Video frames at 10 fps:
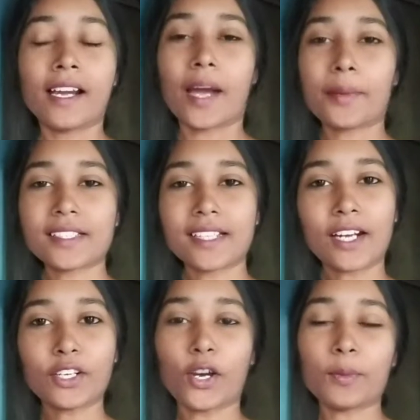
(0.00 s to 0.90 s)
আমার স্নান
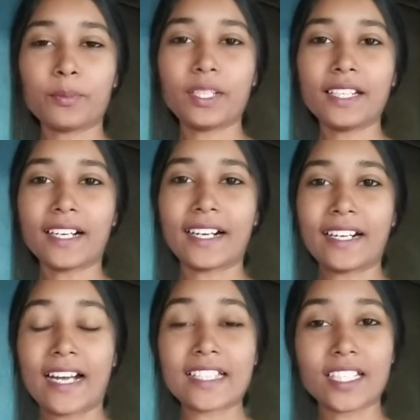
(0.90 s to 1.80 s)
কমপ্লিট আর
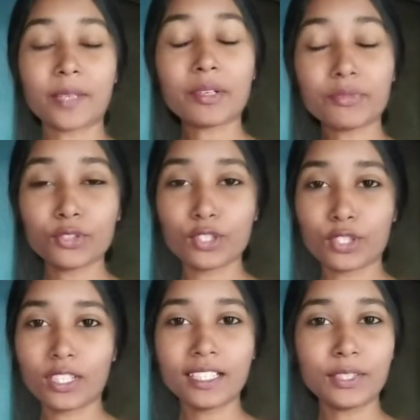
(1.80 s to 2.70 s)
আজকে আমার ফুল
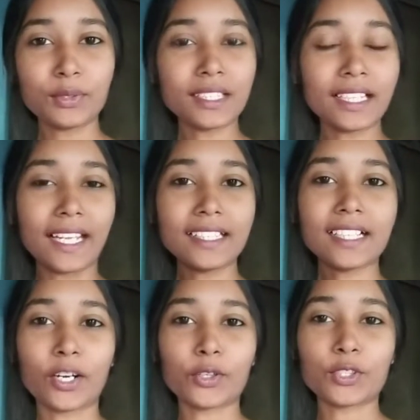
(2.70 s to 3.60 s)
তোলার ডিউটি নেই
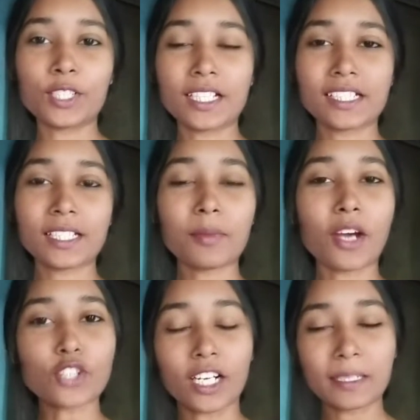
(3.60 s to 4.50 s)
কারণ হচ্ছে আজকে মা
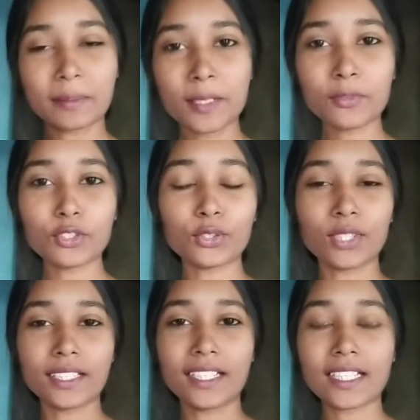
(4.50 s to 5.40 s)
সকালবেলা ফুল
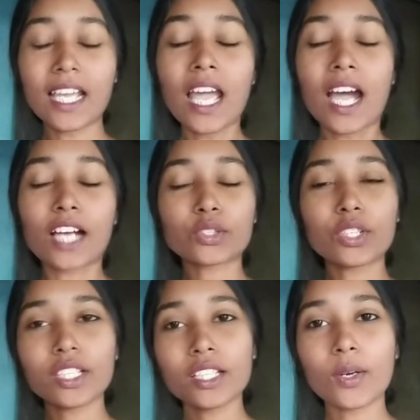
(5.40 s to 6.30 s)
তুলে দিয়েছে আসলে
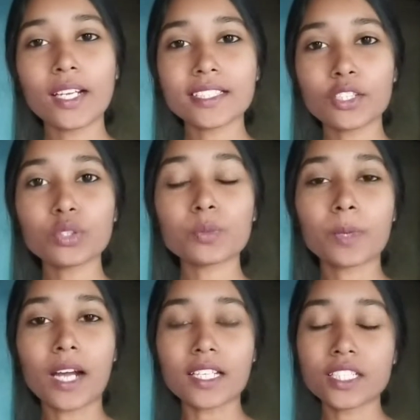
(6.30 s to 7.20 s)
কি হয় জানো তো
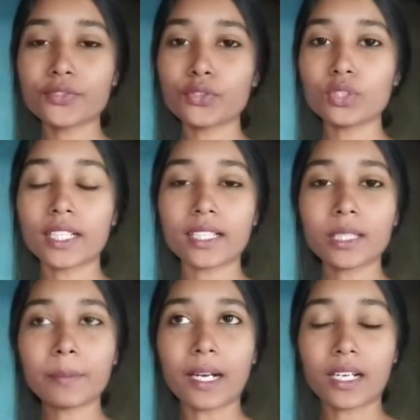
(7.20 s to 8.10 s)
গাছে ফুল থাকলে
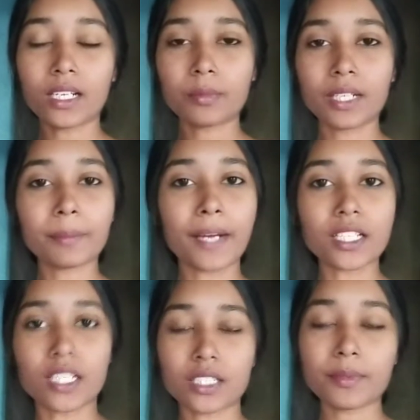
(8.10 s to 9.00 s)
পাড়ার মানে
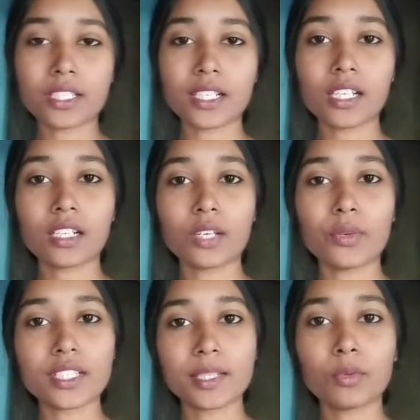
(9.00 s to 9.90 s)
আশেপাশে কেউ
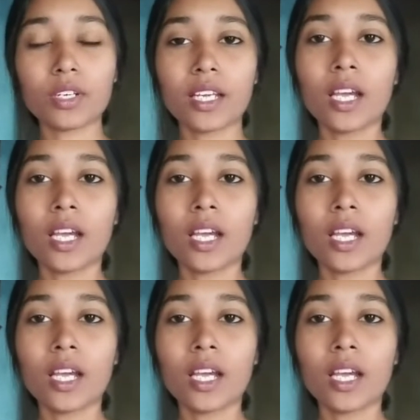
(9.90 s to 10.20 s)
এসে বলে